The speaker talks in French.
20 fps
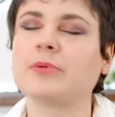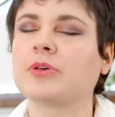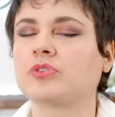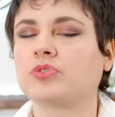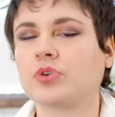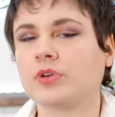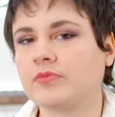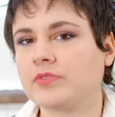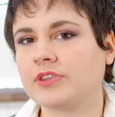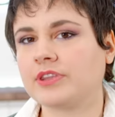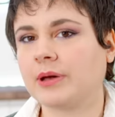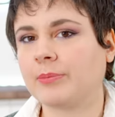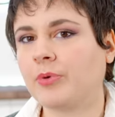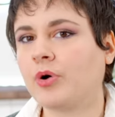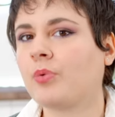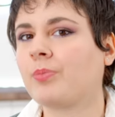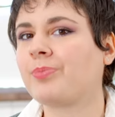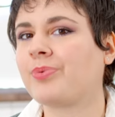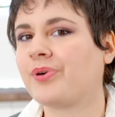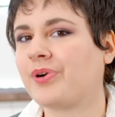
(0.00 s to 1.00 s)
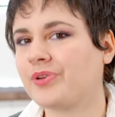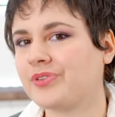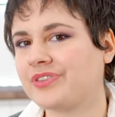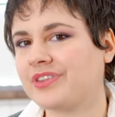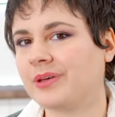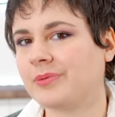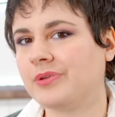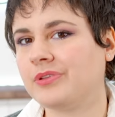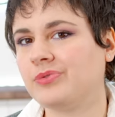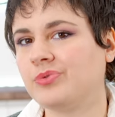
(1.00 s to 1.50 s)
Et bien sûr, évidemment, prendre
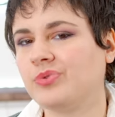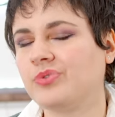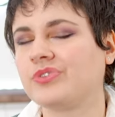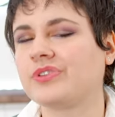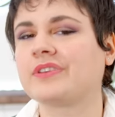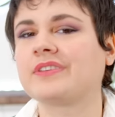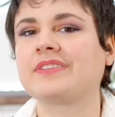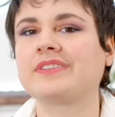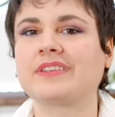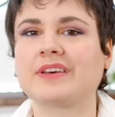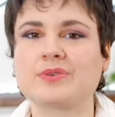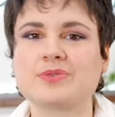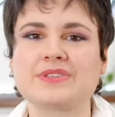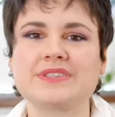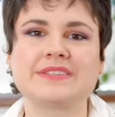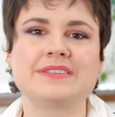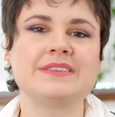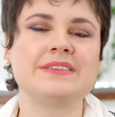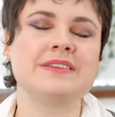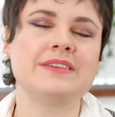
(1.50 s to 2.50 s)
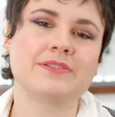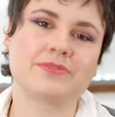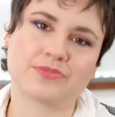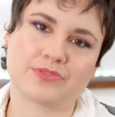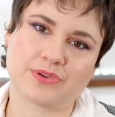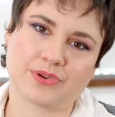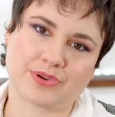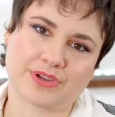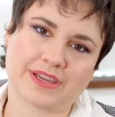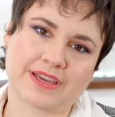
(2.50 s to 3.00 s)
sa B12, ça aussi, il
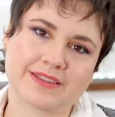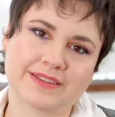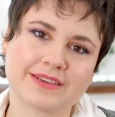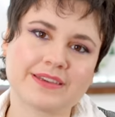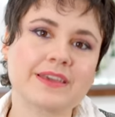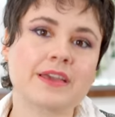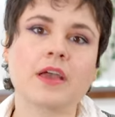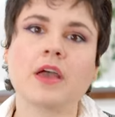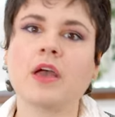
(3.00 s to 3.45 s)
faut l'encadrer.